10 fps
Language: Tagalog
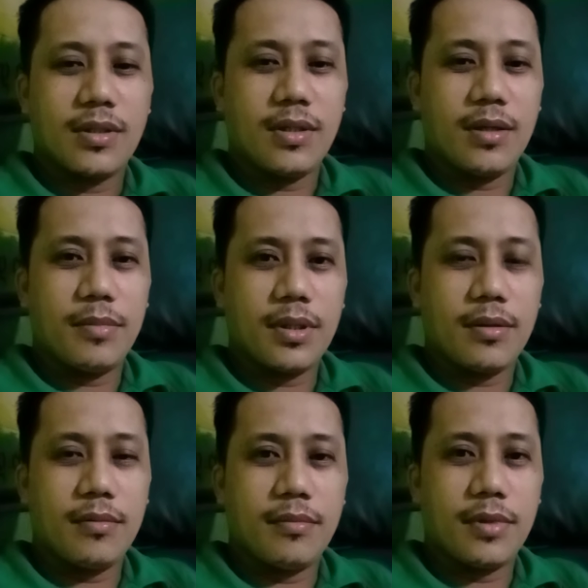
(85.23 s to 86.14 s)
Uh,
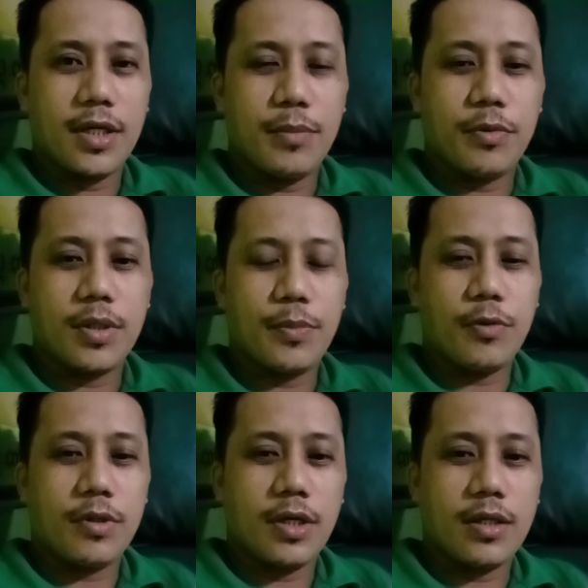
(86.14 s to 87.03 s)
mag-iipon na po
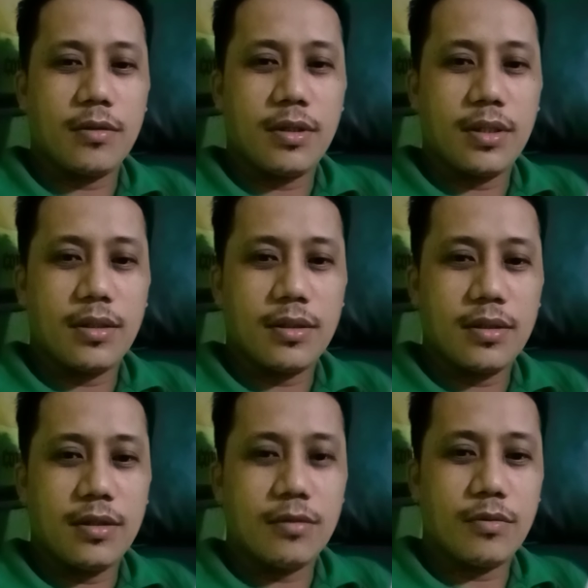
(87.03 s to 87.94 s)
ako ng ano eh
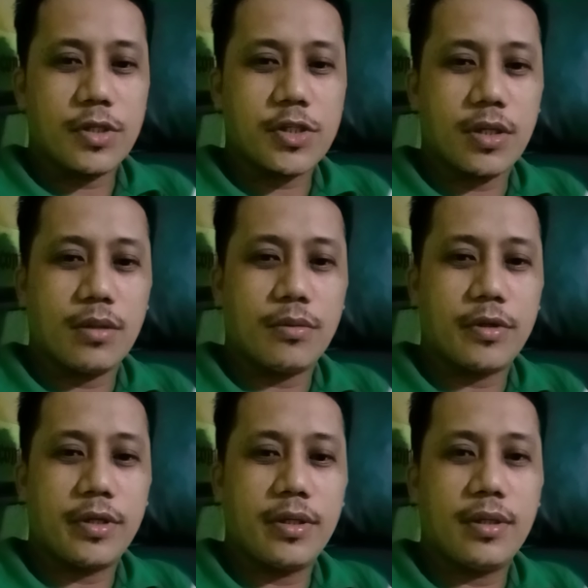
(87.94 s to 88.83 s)
yung watch
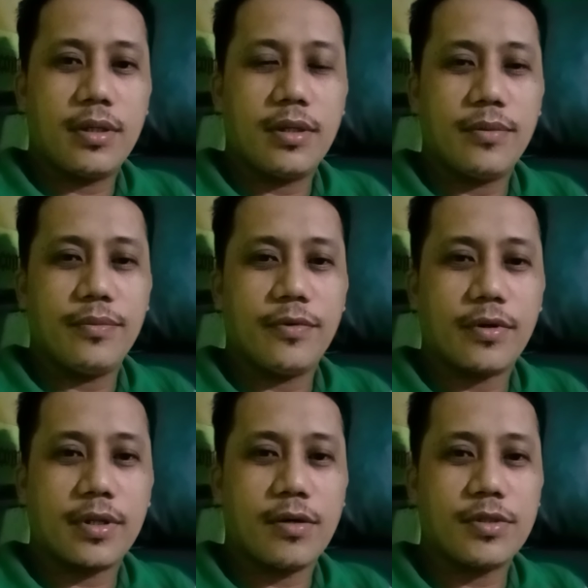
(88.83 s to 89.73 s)
hour
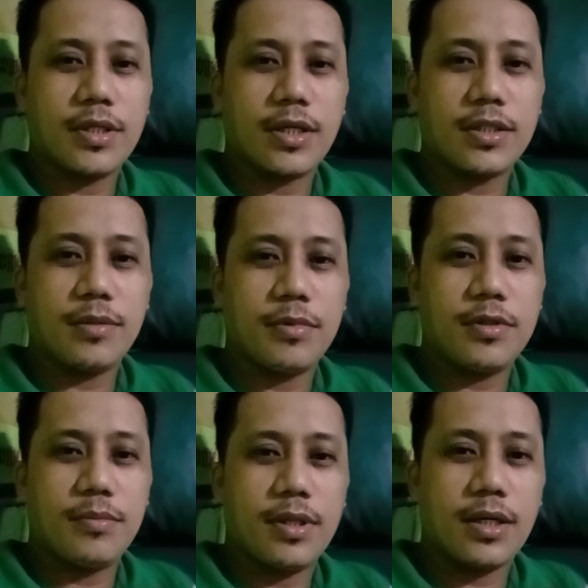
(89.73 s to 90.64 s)
4,000 kasi
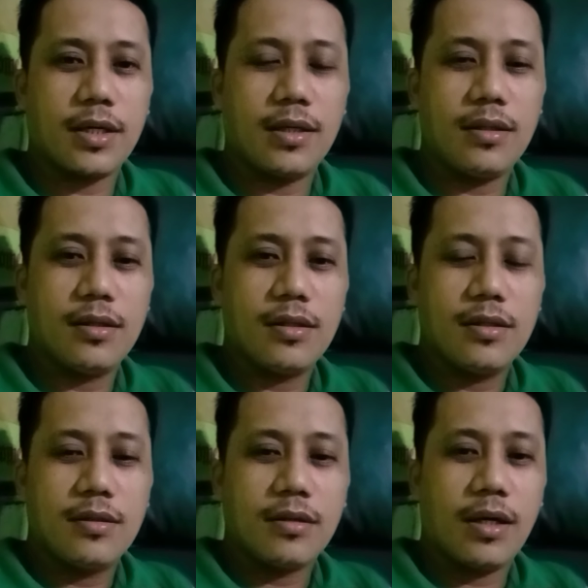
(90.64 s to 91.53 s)
medyo malaki
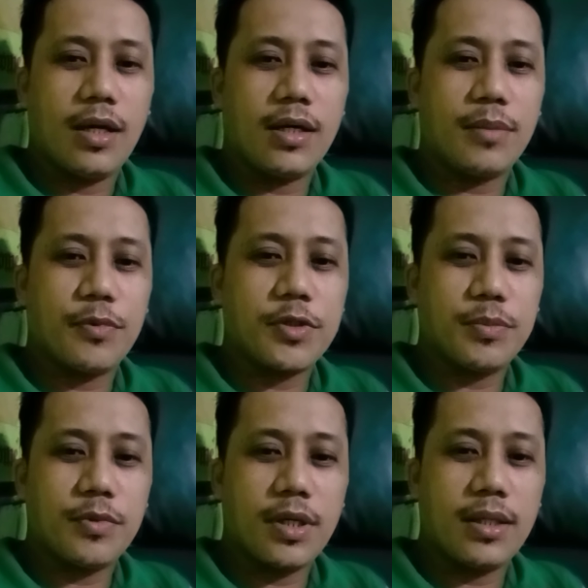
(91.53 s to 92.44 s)
kailangan na
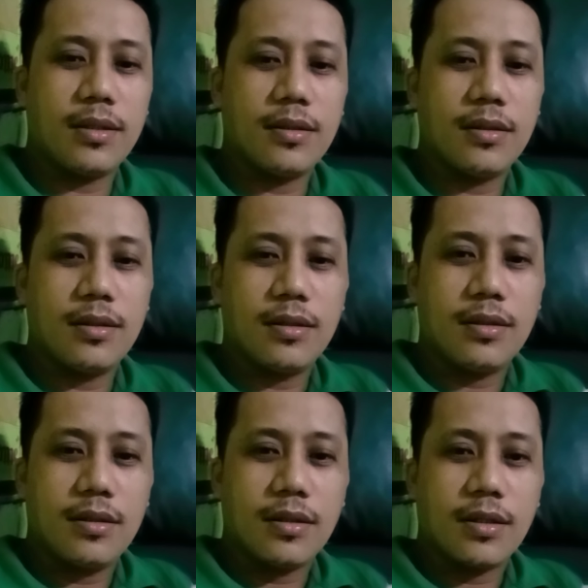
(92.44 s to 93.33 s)
pasimulan
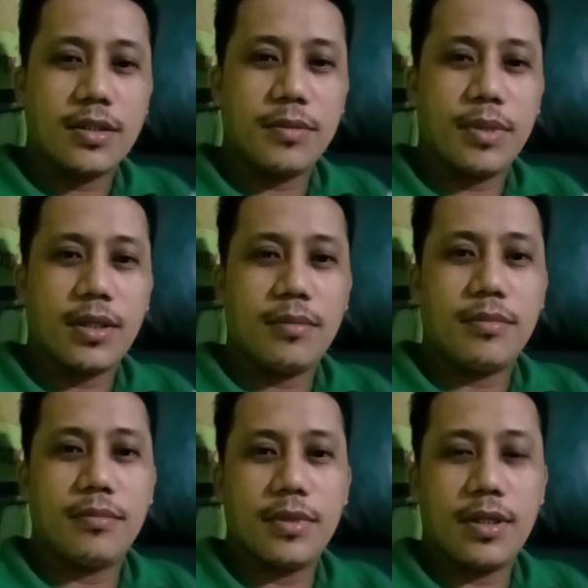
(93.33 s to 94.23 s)
kasi baka
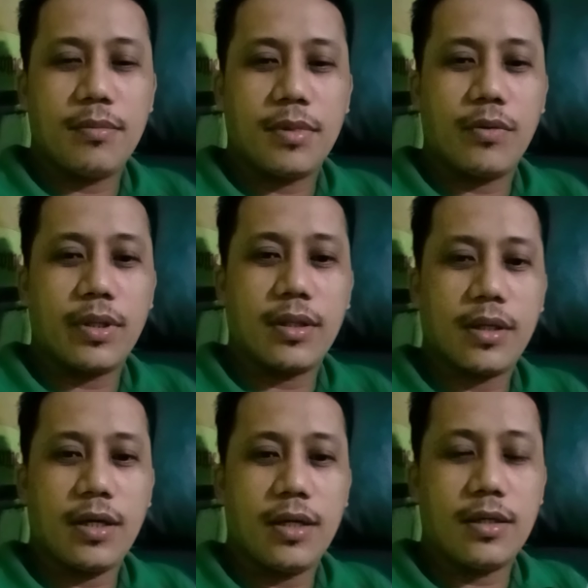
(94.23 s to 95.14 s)
bigla mag
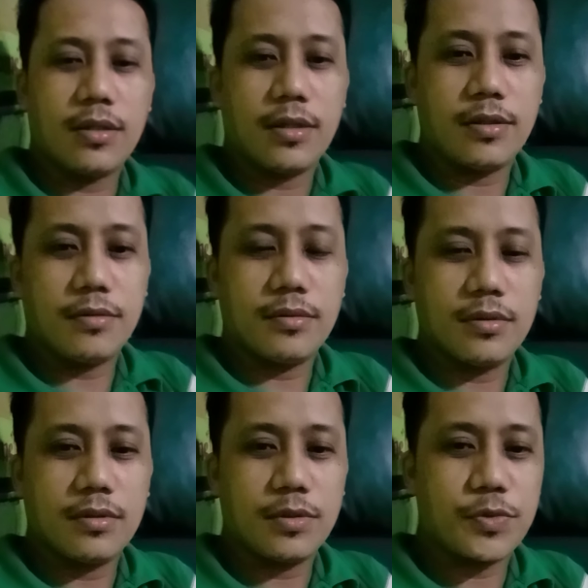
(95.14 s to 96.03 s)
1k ang
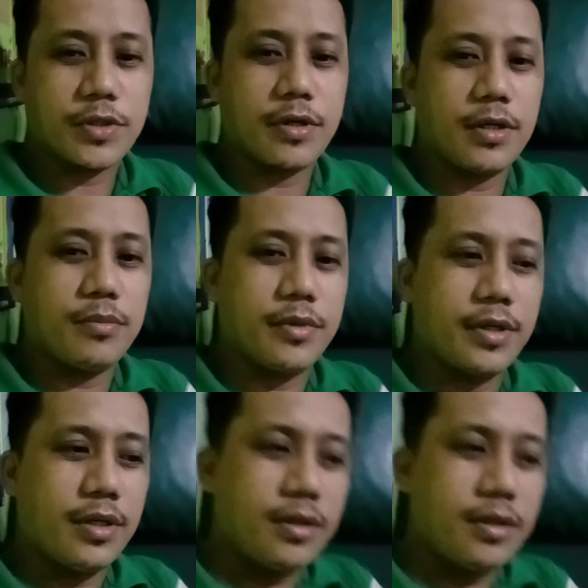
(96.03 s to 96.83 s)
subscriber